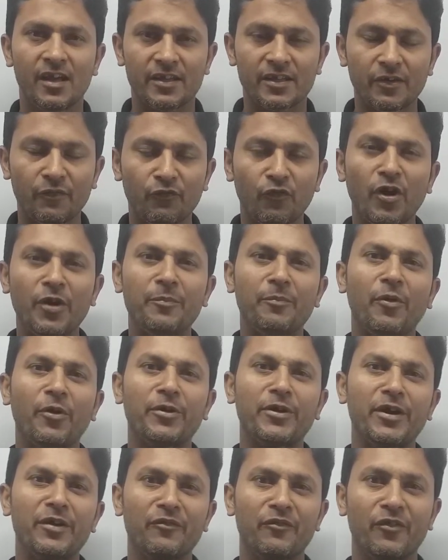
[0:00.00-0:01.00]
या वो
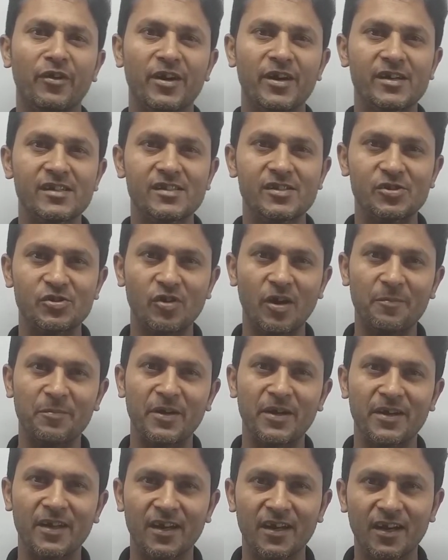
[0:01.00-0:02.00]
इम्पोर्टेंट वर्ड्स जो
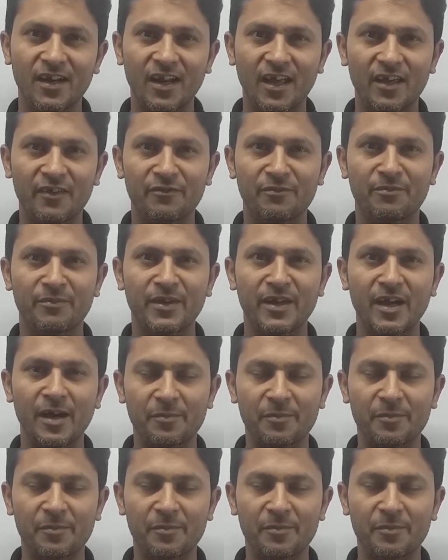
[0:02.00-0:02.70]
आपकी डेली लाइफ में